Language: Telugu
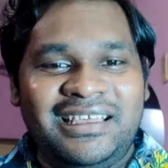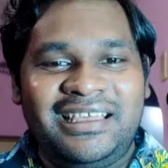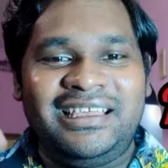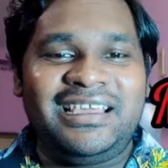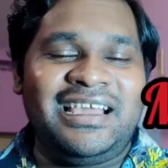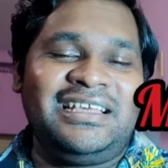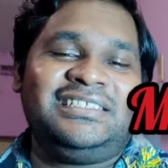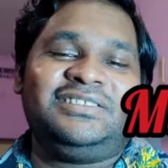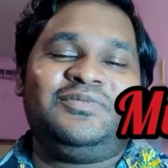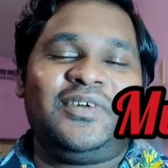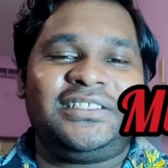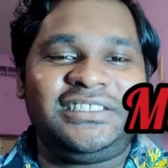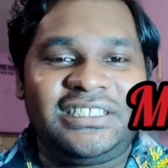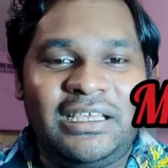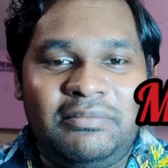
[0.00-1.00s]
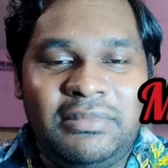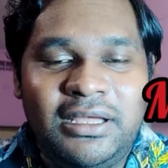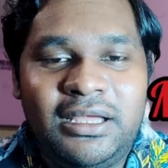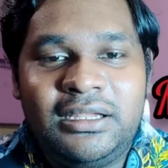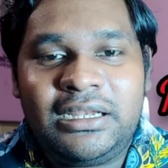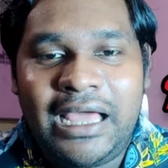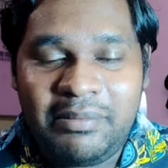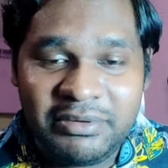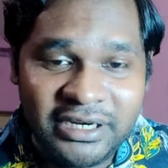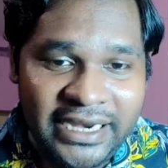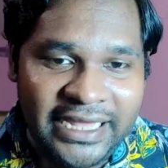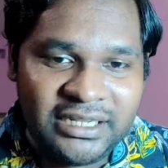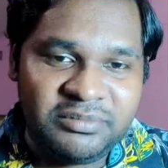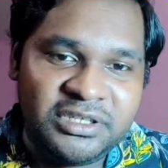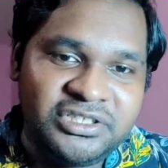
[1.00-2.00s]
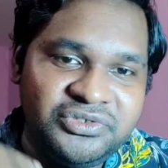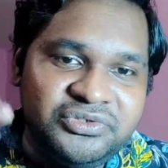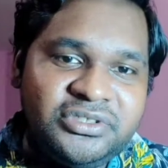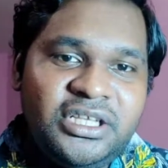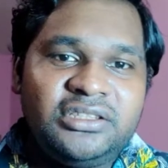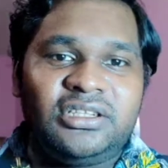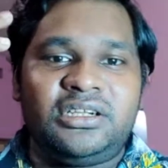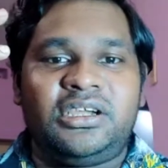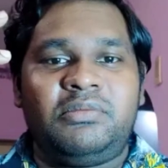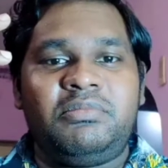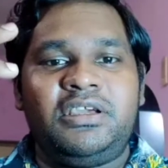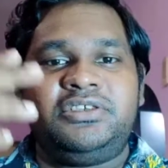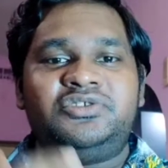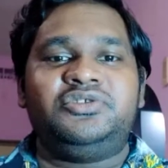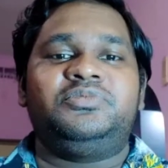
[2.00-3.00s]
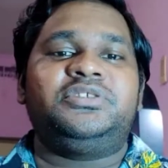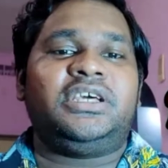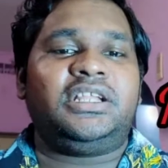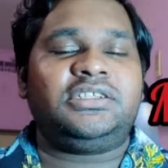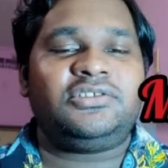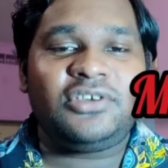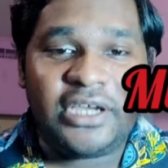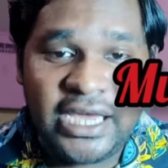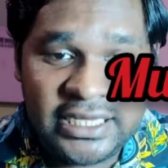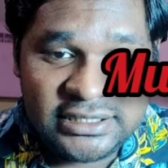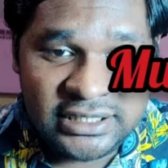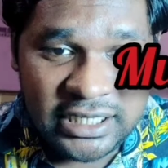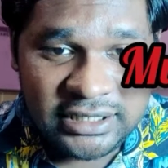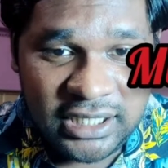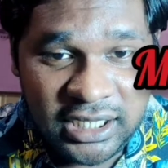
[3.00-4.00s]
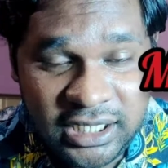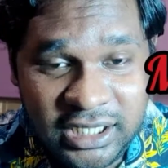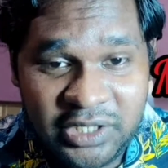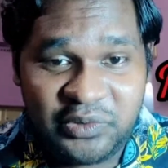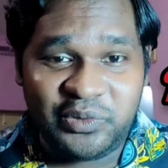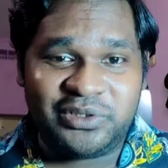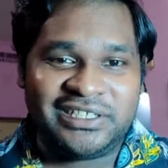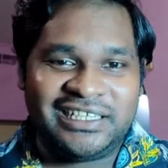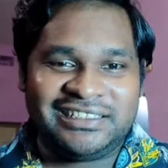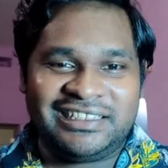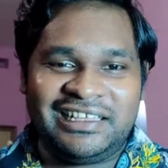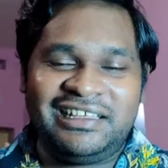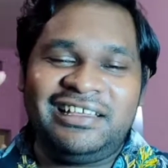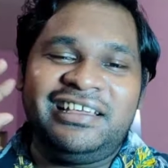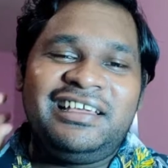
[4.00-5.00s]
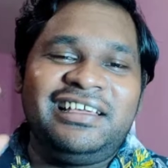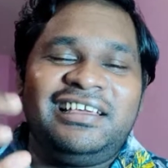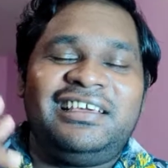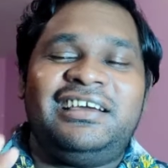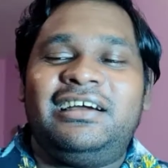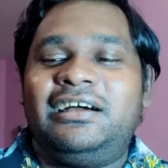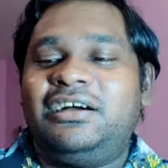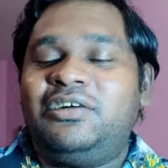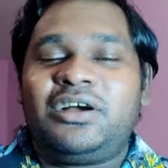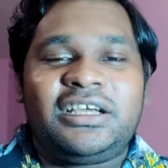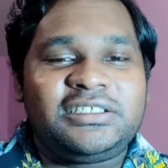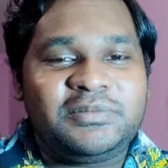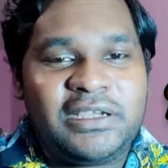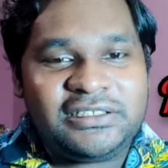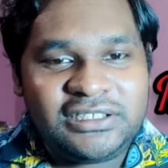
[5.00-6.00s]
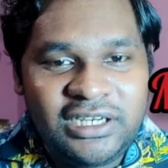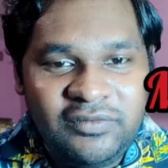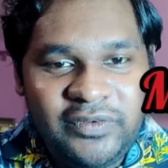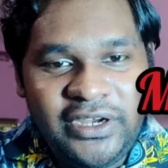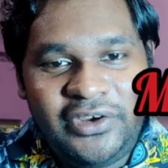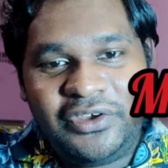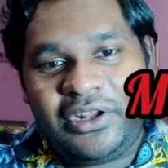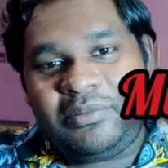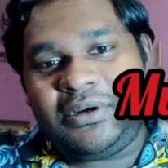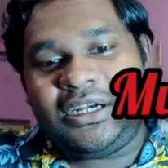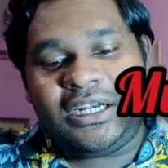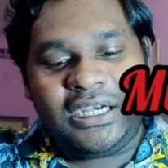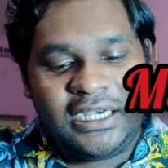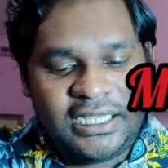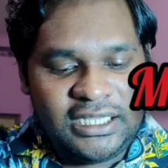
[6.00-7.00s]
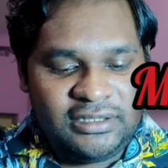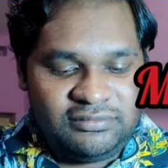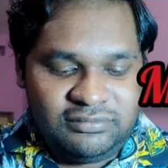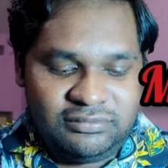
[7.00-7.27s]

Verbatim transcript: హే గాయస్ వాట్సాప్ నా పేరు డానీ మీరు చూసిన తణుకబ్బా యూట్యూబ్ ఛానల్ సో గైస్ అయితే ఈ రోజైతే ఒక స్పెషల్ వీడియో అనమాట అంటే